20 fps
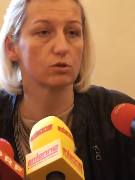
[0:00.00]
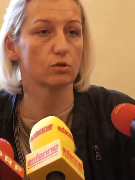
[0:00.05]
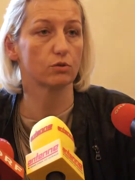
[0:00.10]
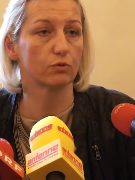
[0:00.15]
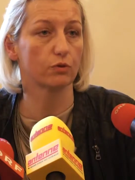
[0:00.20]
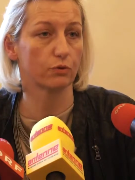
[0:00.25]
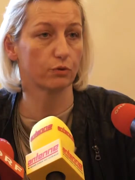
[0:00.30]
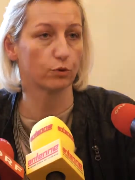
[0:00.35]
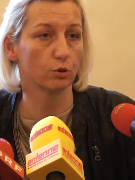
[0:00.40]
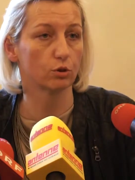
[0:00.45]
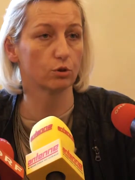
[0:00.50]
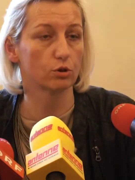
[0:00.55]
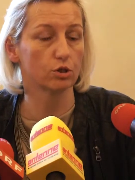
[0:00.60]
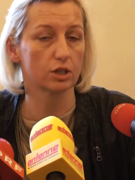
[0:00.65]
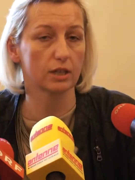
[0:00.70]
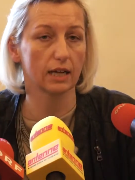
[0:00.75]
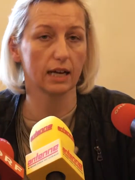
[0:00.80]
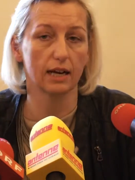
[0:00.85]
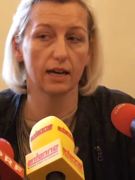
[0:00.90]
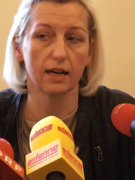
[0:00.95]
zur Verfügung
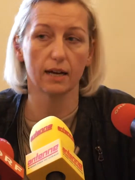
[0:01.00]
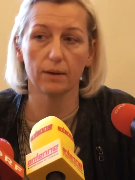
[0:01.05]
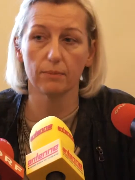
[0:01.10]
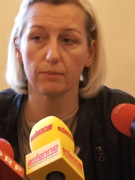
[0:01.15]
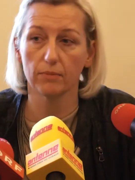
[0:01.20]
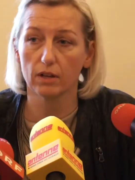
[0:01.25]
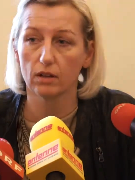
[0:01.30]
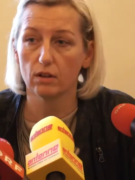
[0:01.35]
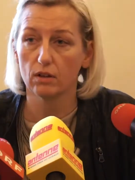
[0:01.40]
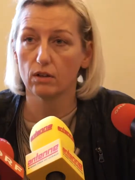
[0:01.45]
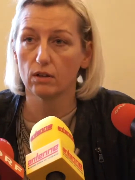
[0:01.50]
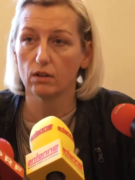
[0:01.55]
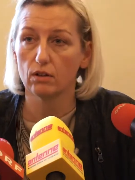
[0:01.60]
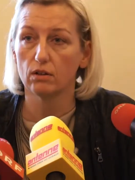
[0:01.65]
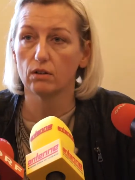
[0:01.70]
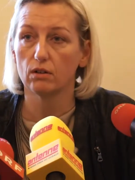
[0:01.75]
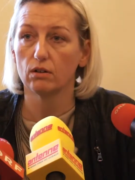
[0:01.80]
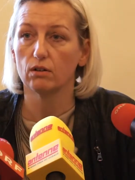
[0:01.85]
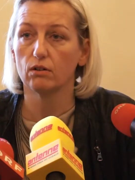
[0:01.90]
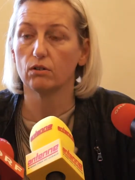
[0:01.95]
stelle
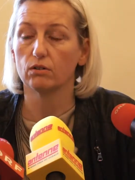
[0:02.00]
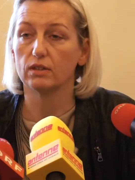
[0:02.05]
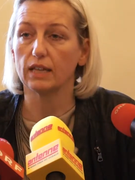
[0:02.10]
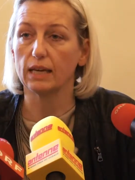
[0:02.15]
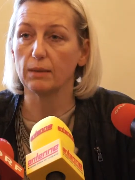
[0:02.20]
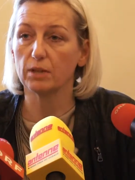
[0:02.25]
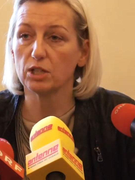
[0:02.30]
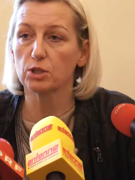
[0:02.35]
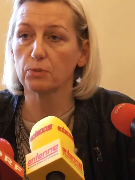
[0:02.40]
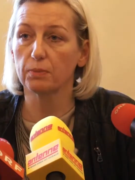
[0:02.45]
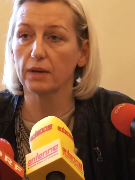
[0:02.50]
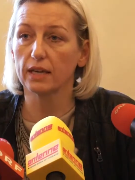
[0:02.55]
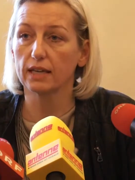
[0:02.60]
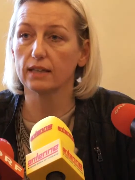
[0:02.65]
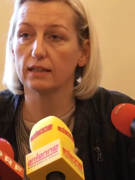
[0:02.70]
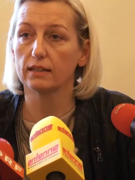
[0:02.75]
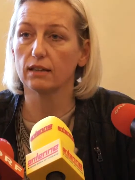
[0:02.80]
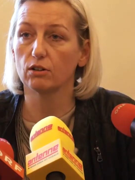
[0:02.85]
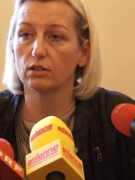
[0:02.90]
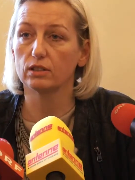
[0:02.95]
und
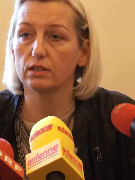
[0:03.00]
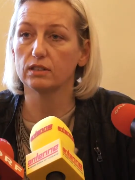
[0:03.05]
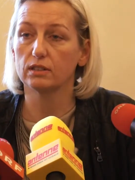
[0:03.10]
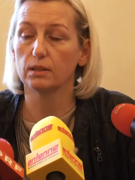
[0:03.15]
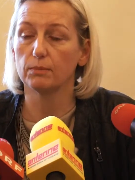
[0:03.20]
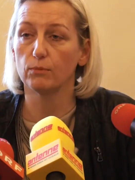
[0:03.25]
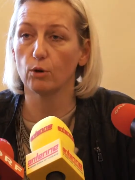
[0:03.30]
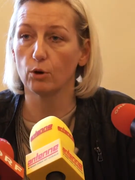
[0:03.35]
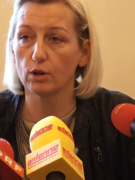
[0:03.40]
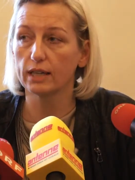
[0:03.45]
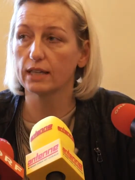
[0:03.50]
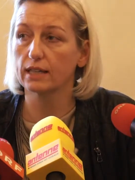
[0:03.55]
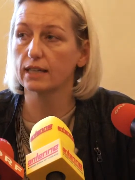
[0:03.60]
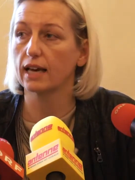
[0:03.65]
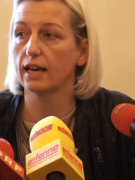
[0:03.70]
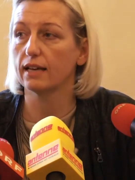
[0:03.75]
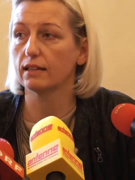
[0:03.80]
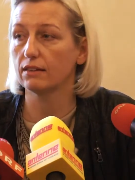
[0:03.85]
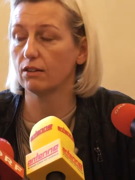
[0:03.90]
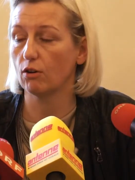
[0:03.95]
dementsprechend auch diese
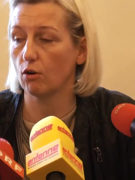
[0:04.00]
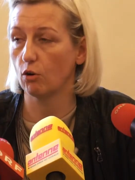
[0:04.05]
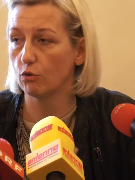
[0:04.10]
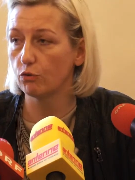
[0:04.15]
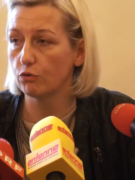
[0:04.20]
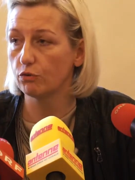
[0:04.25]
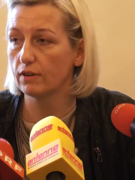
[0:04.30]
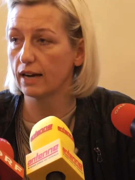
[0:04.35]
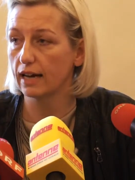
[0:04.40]
Möglichkeiten offen